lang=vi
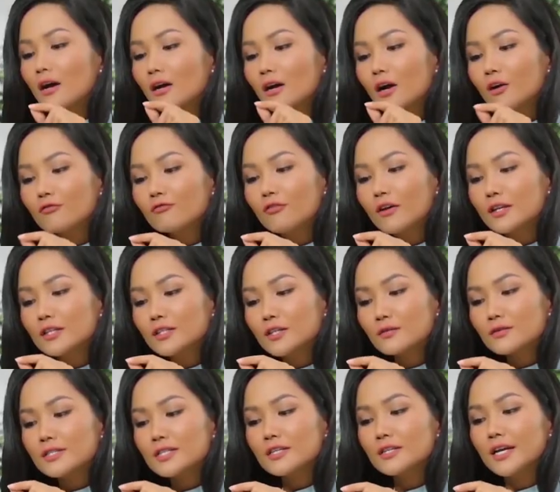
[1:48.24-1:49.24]
góp phần
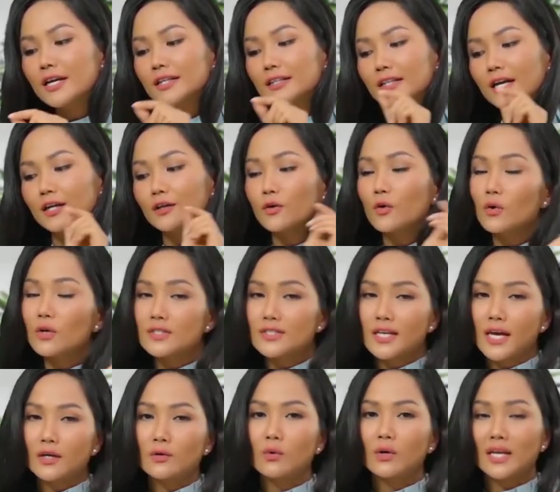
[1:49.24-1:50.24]
trong sự hình thành
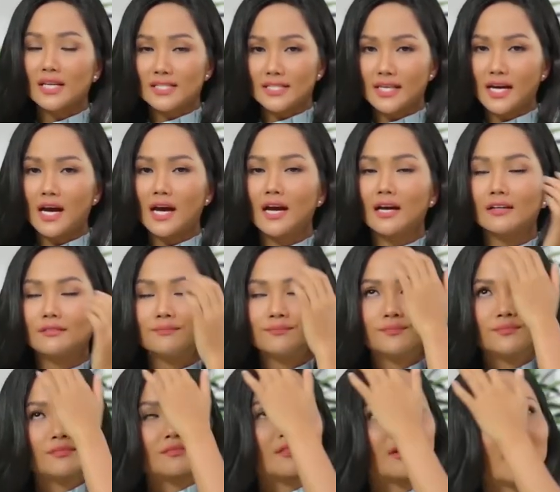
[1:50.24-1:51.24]
collagen của làn da
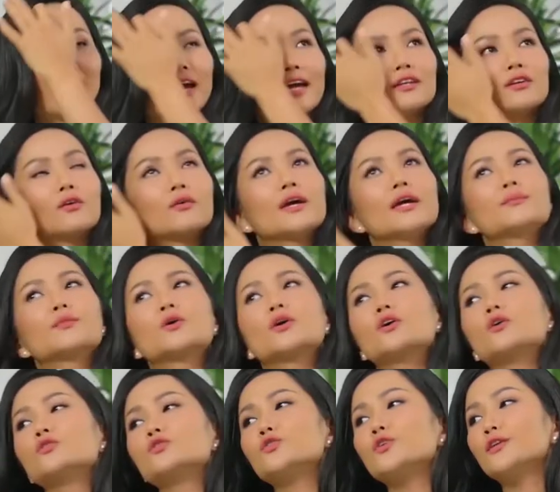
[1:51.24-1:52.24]
Hen có nghe một
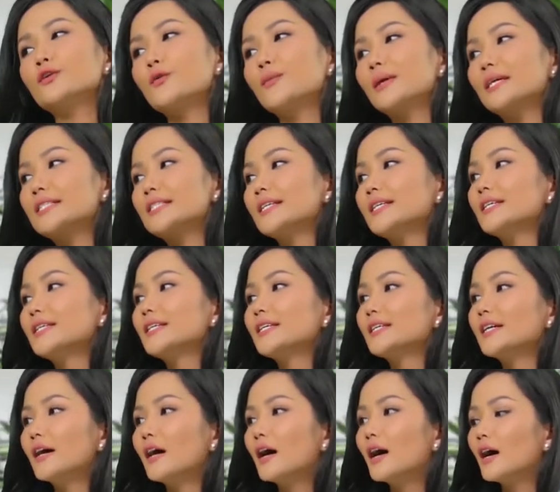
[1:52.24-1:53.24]
câu chuyện của bác
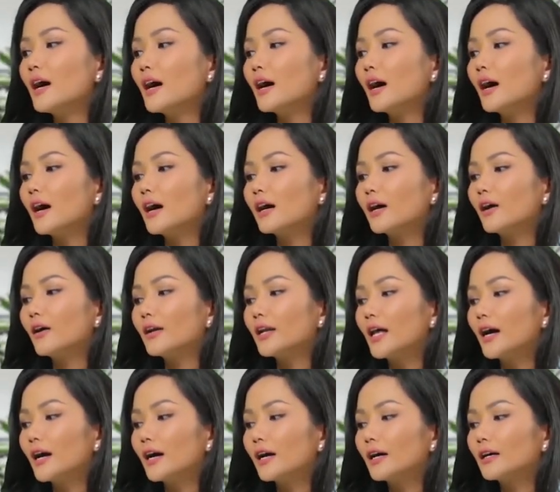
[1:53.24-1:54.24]
sĩ uh, gọi
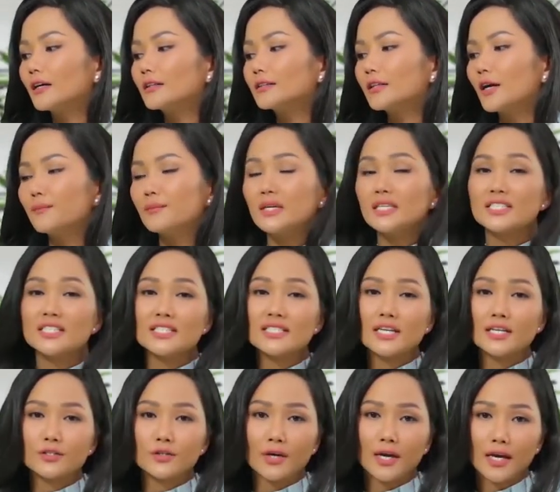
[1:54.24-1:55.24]
là thẩm mỹ chia
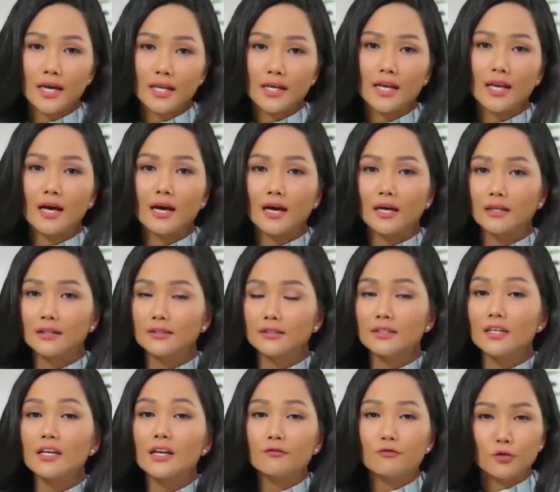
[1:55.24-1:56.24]
sẻ cho Hen là
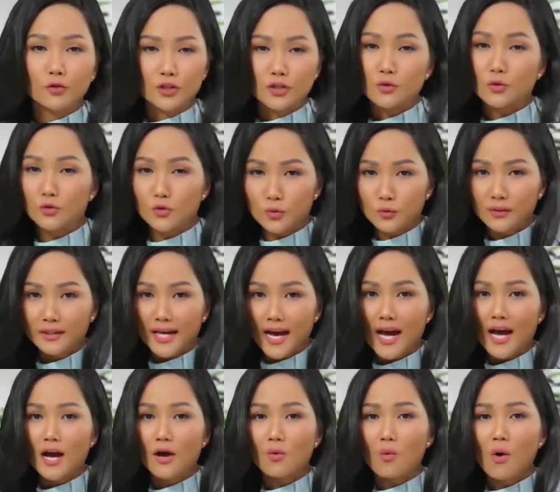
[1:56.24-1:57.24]
nhất là phụ nữ của chúng
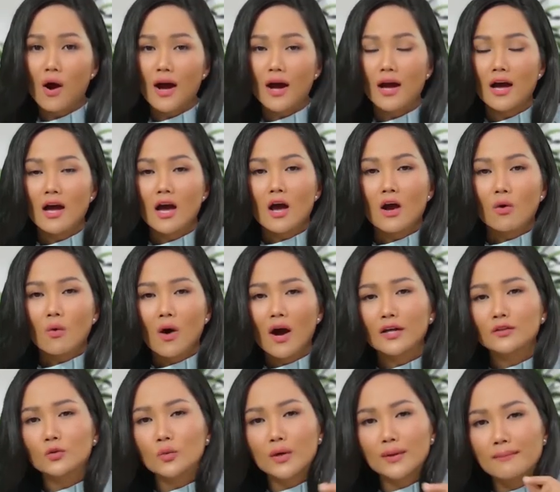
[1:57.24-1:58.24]
ta ngoài
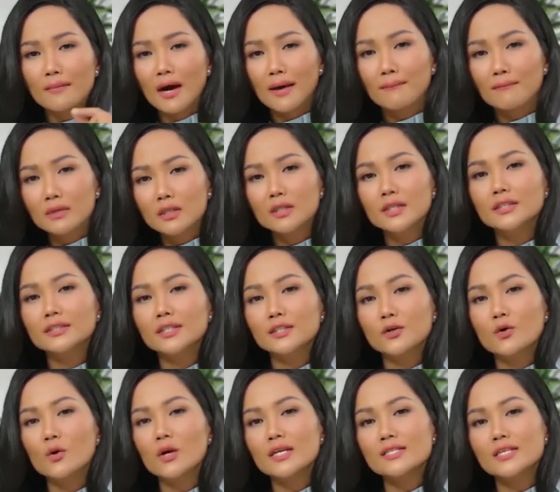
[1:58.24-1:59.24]
qua tuổi 30 thì
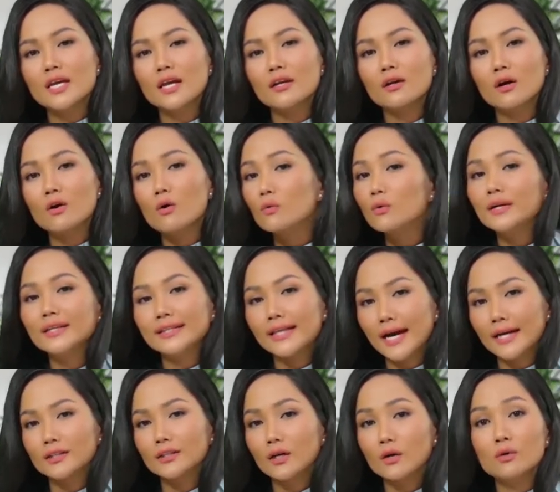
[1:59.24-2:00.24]
collagen nó không hình
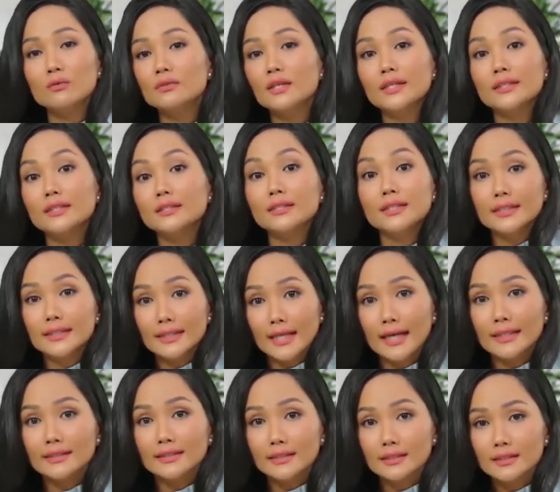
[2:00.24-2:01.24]
thành nó không thể tự hình
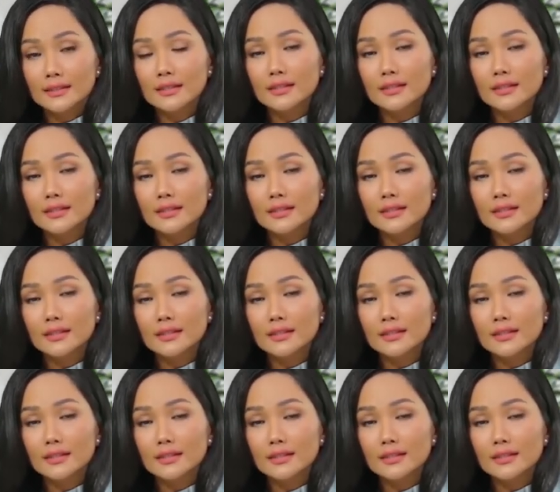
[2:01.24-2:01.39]
thành được